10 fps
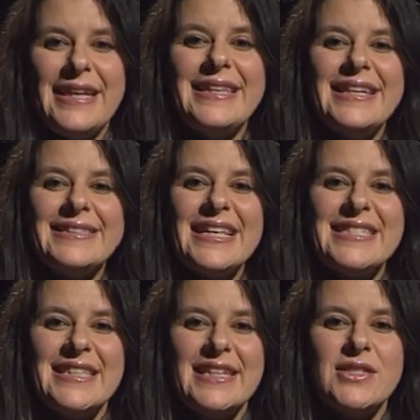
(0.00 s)
nei
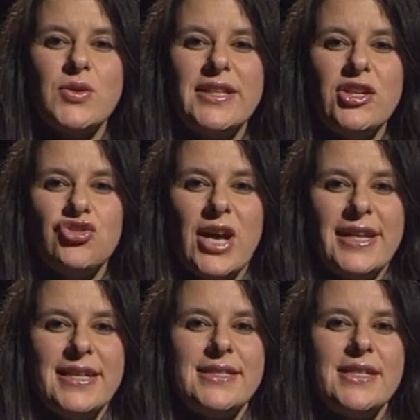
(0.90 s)
testi delle storie di
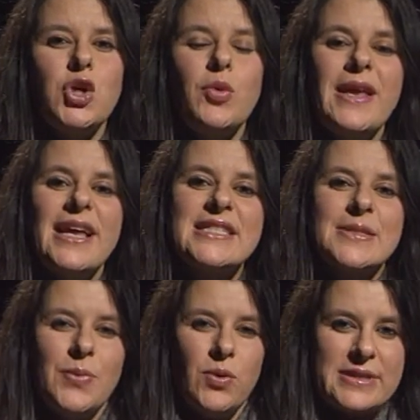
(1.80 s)
Genesi come la
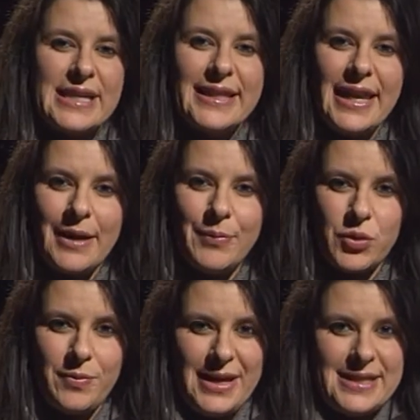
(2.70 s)
sposa della
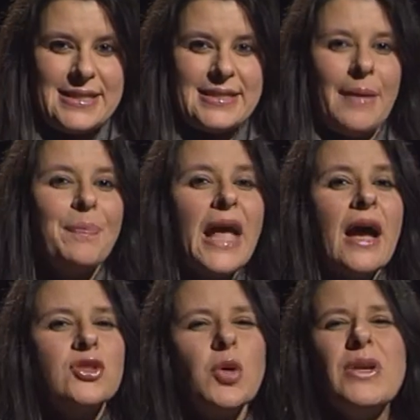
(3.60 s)
promessa.
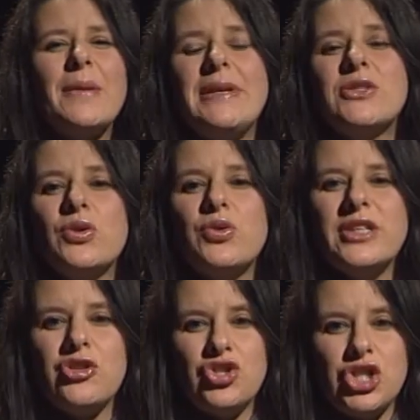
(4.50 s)
Dopo l'episodio
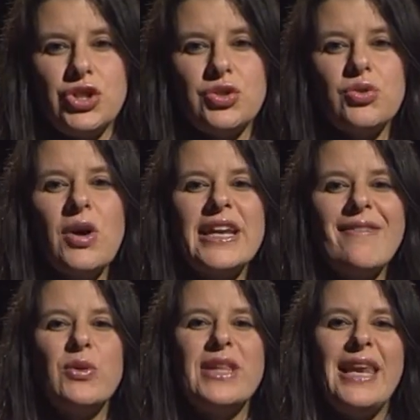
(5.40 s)
d'Egitto
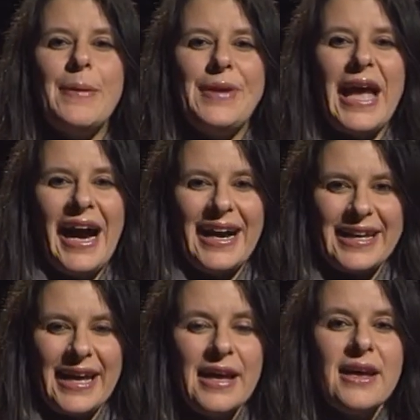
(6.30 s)
arrivano delle
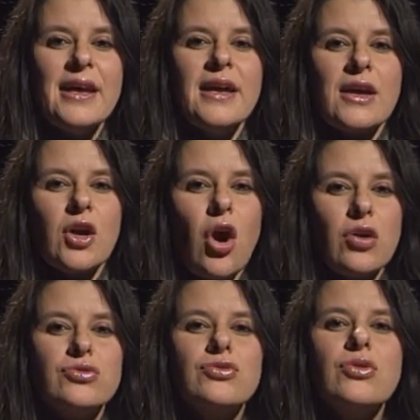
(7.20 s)
piaghe
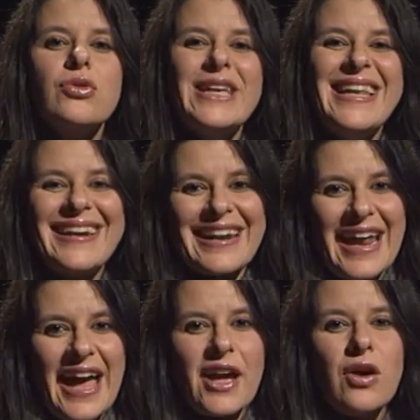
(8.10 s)
contro il
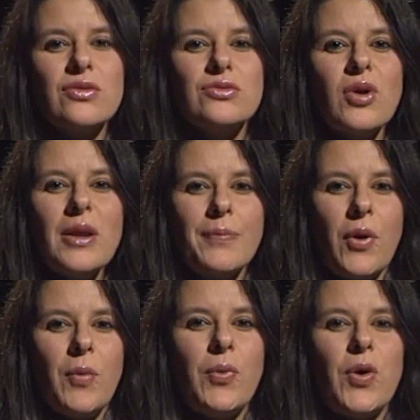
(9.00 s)
re, contro il
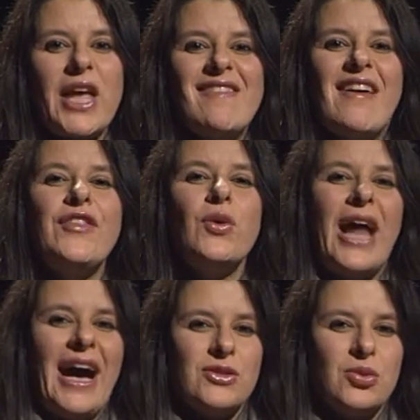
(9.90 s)
popolo che aveva
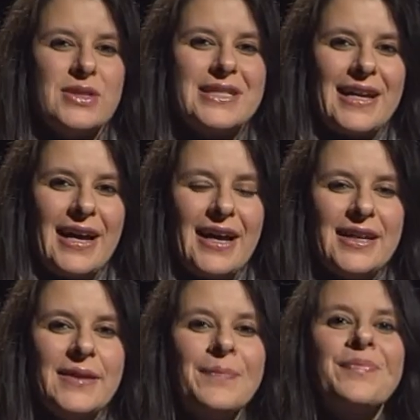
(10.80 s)
violato
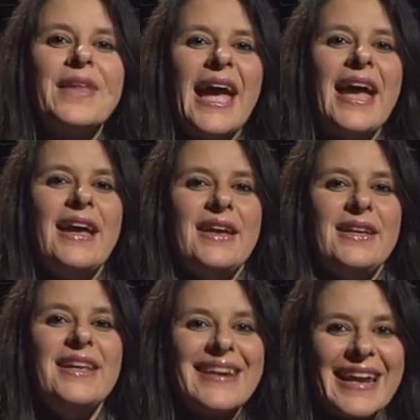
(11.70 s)
Sarai. E
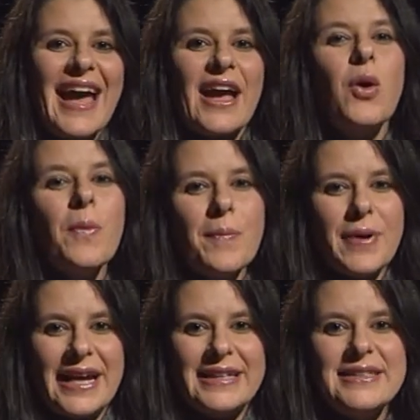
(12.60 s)
il re
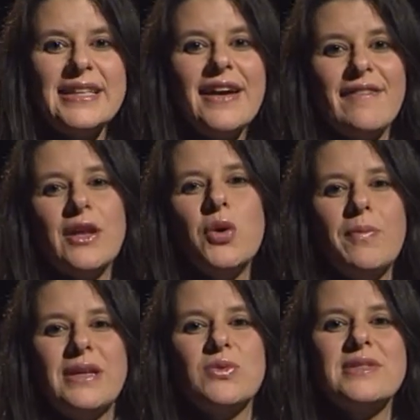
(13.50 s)
comprende di aver
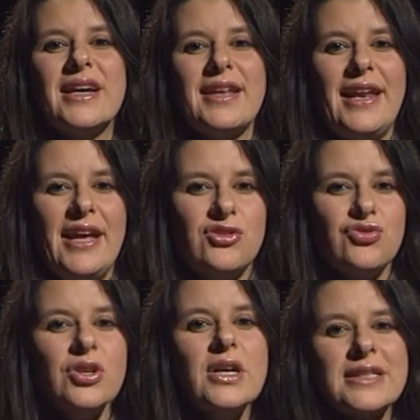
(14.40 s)
commesso un
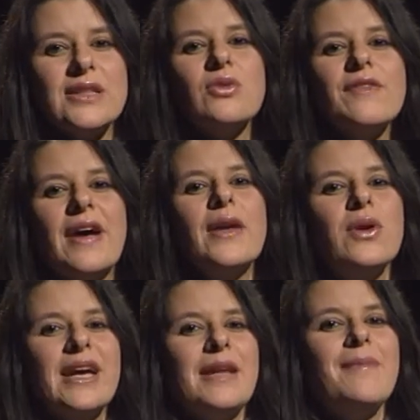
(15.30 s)
sacrilegio, tanto è vero
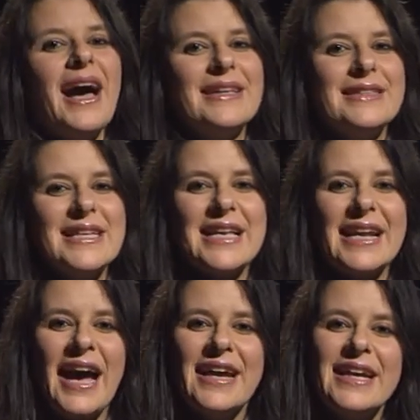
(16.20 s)
che rimanda
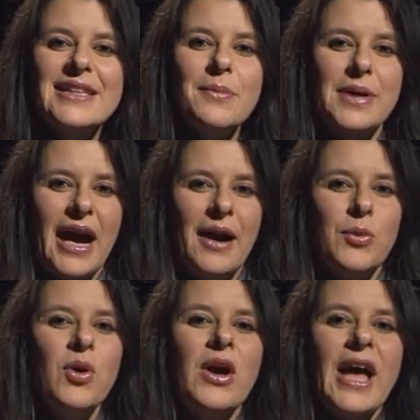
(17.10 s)
Sarai ad
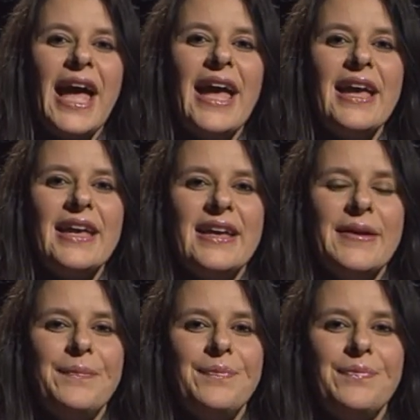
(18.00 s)
Abramo e
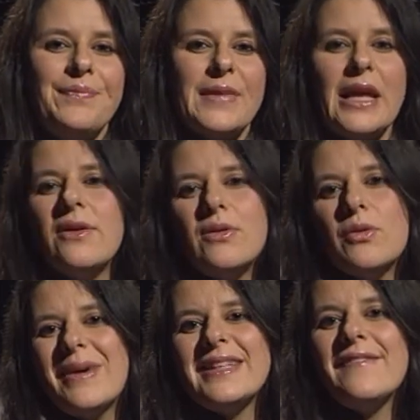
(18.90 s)
ehm,
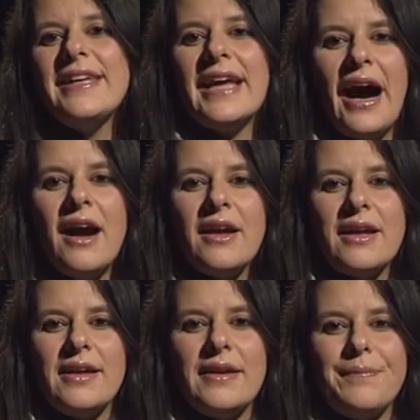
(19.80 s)
lo manda via,
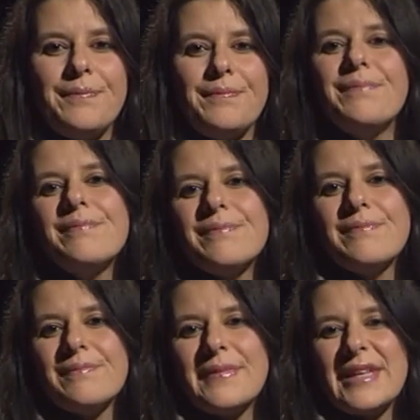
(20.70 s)

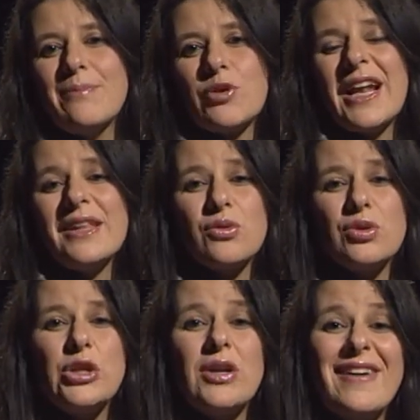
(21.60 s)
ehm, rimproverandolo
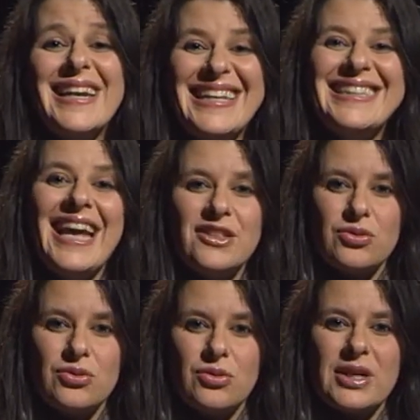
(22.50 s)
di non avergli detto
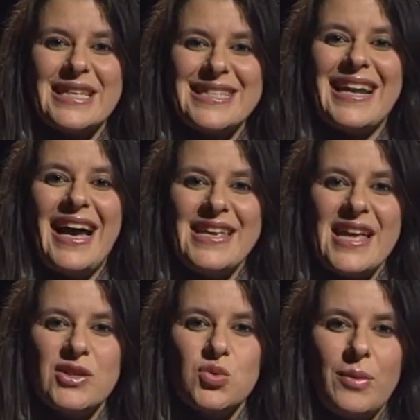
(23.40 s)
detto che Sarai era sua